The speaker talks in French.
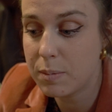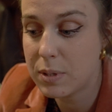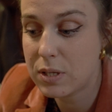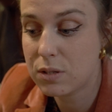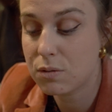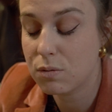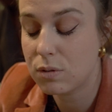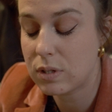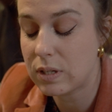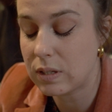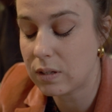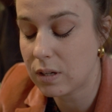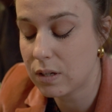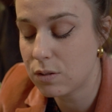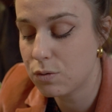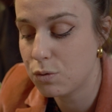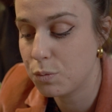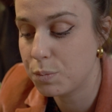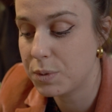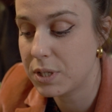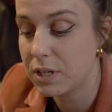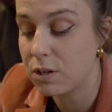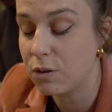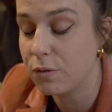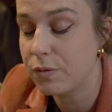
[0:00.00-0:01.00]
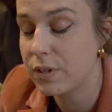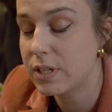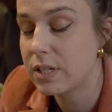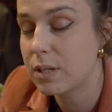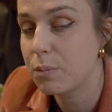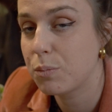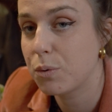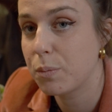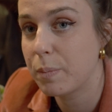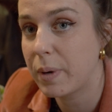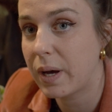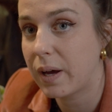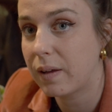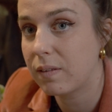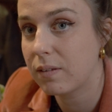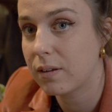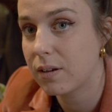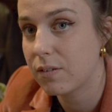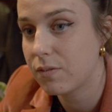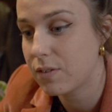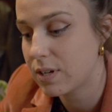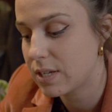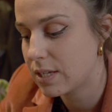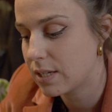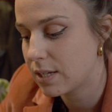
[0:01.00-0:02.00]
parce que c'est très subtil. En fait, ça peut paraître très
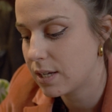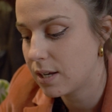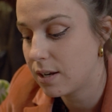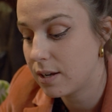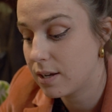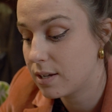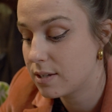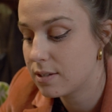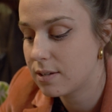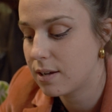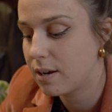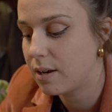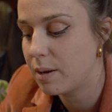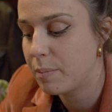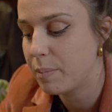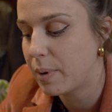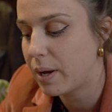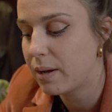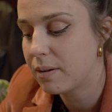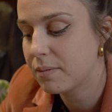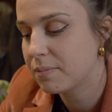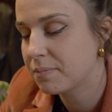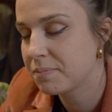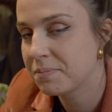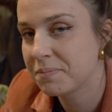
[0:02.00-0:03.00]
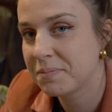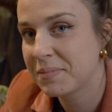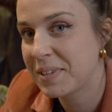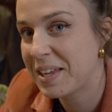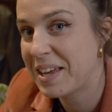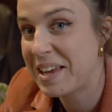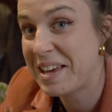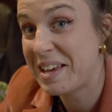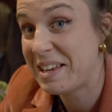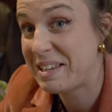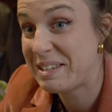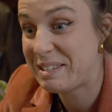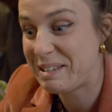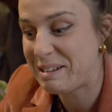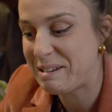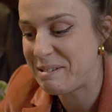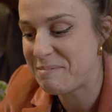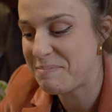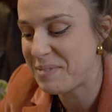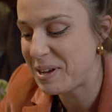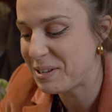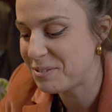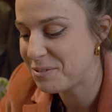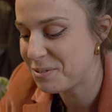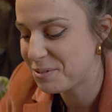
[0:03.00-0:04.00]
facile et ça ne l'est pas. Ça ne l'est
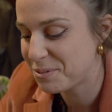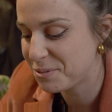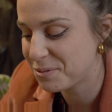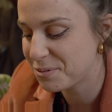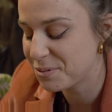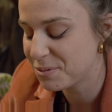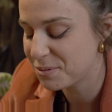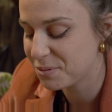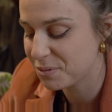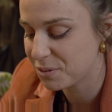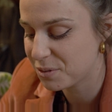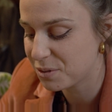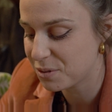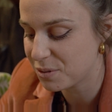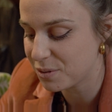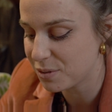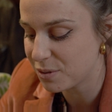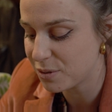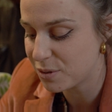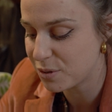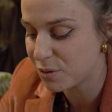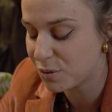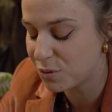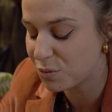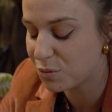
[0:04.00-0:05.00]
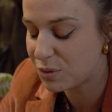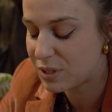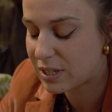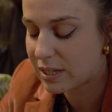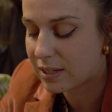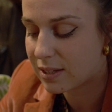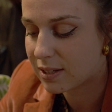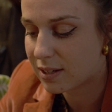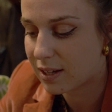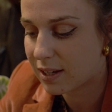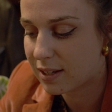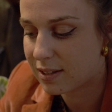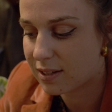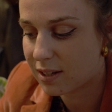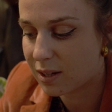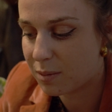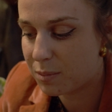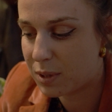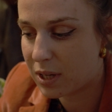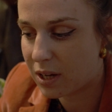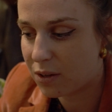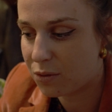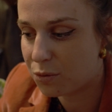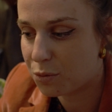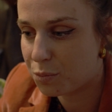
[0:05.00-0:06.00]
pas du tout, donc euh, donc c'est très très
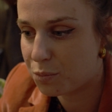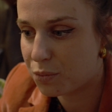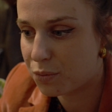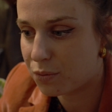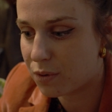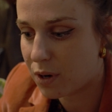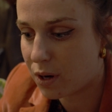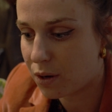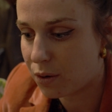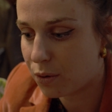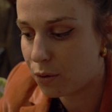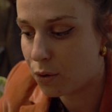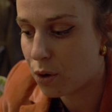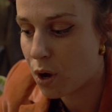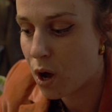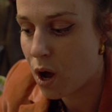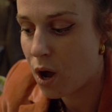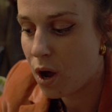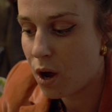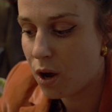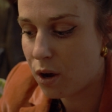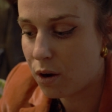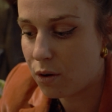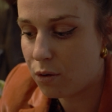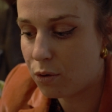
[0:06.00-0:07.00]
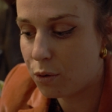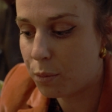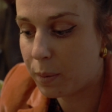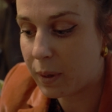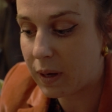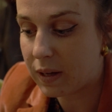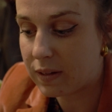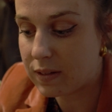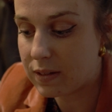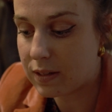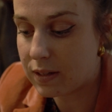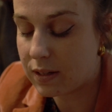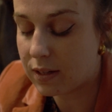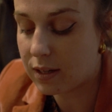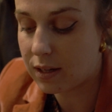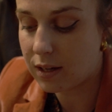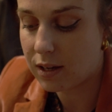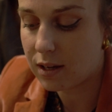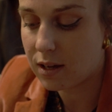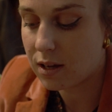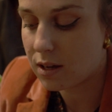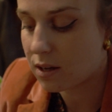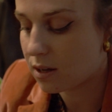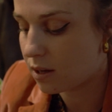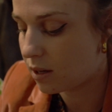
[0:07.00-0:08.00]
bien de pouvoir euh, le
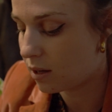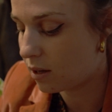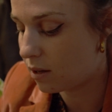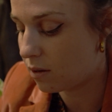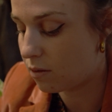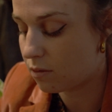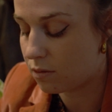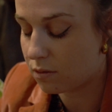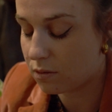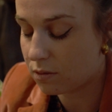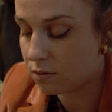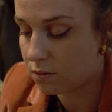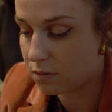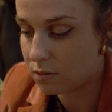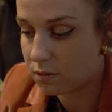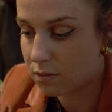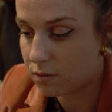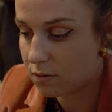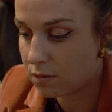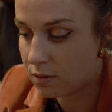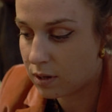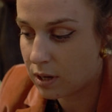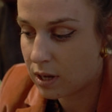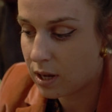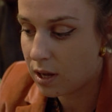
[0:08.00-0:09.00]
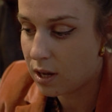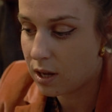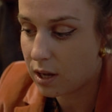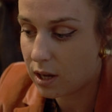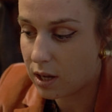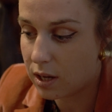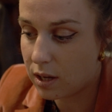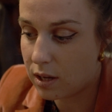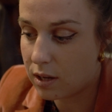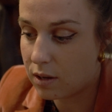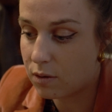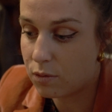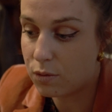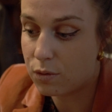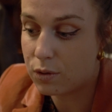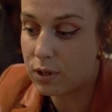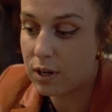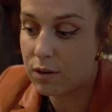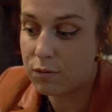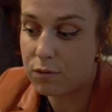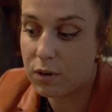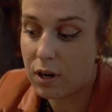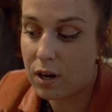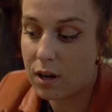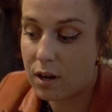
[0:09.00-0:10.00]
pratiquer et, euh, et
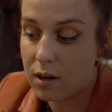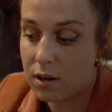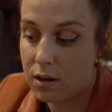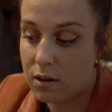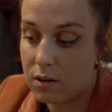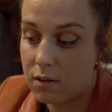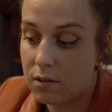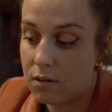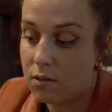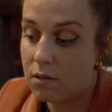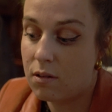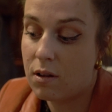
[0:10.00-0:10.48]
d'avoir un,